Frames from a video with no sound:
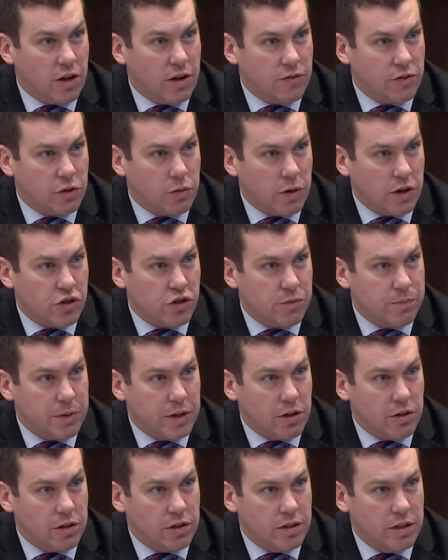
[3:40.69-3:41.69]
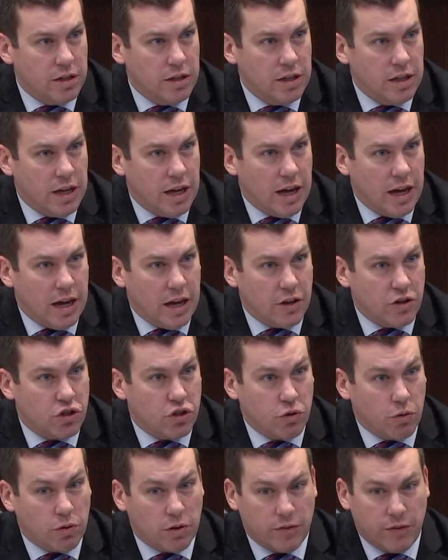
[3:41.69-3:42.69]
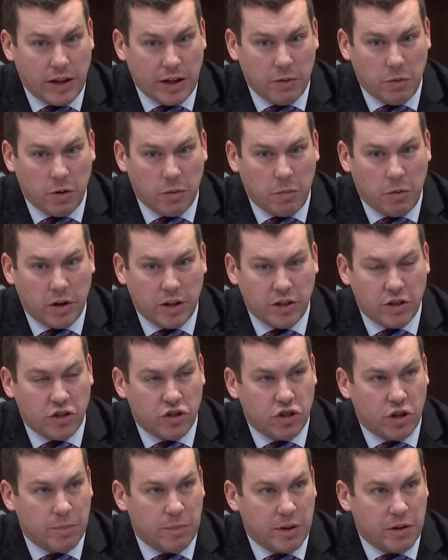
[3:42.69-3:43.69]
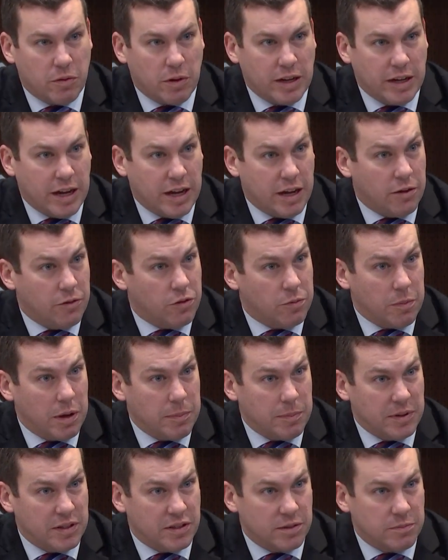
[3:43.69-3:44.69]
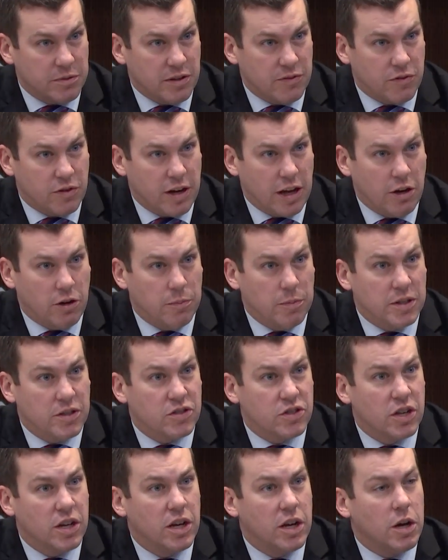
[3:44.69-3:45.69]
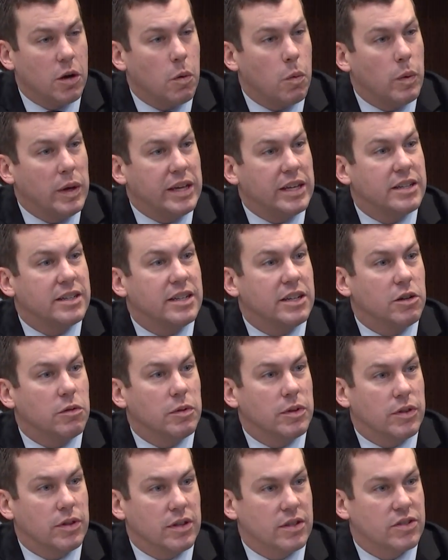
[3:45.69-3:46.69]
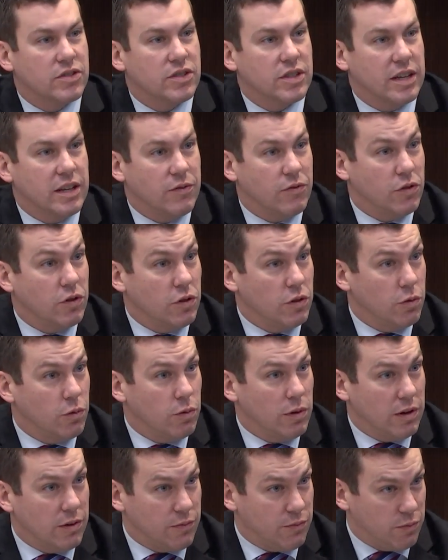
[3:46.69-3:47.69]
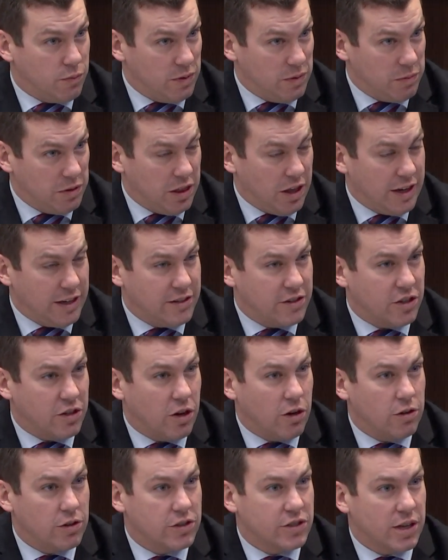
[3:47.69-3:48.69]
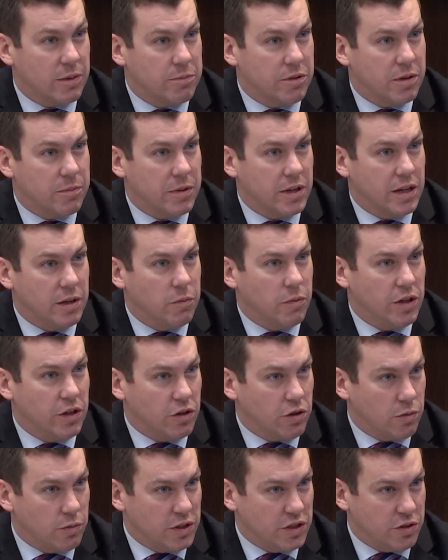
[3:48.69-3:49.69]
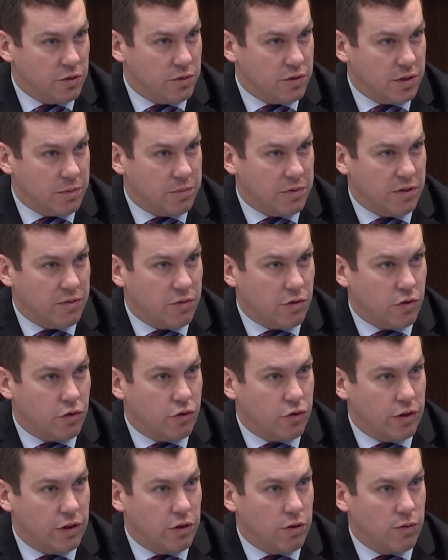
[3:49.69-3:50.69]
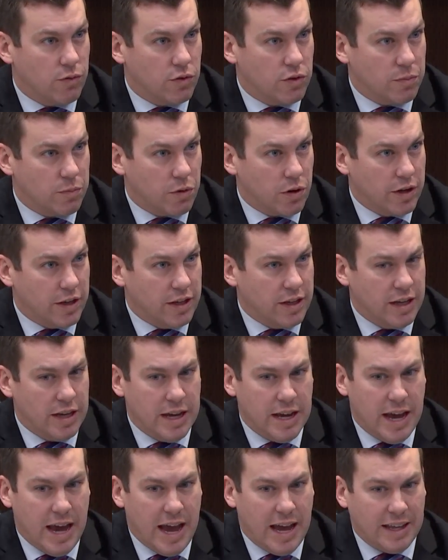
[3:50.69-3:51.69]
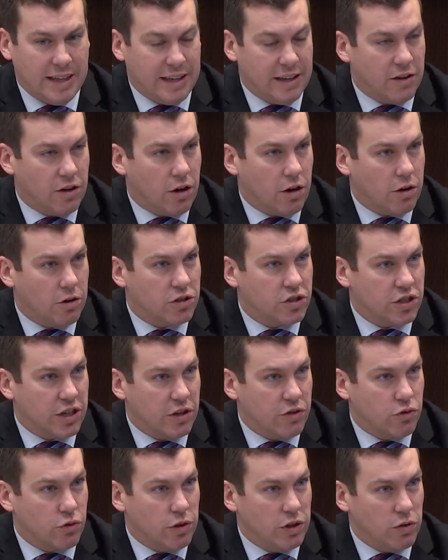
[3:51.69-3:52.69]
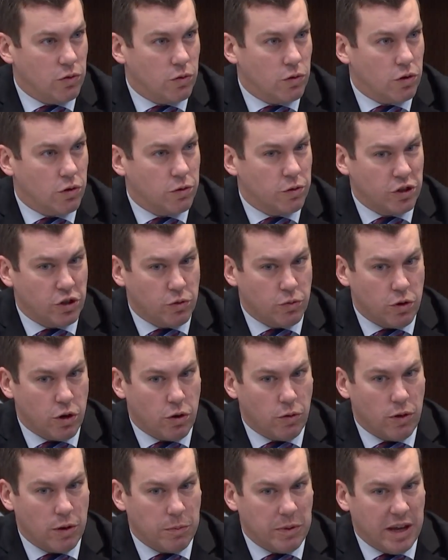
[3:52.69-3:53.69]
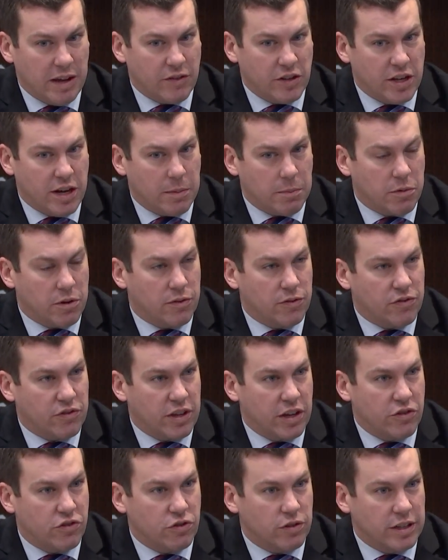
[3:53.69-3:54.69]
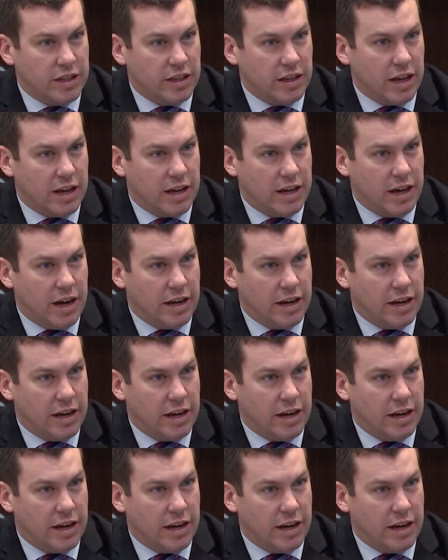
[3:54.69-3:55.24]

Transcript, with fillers: Parce que les gens doivent se rendre à la période des questions. Alors, à moins que l'on veuille vraiment parler immédiatement, on pourrait, si on veut aller en comité, en sous-comité, nous pourrions prévoir une séance.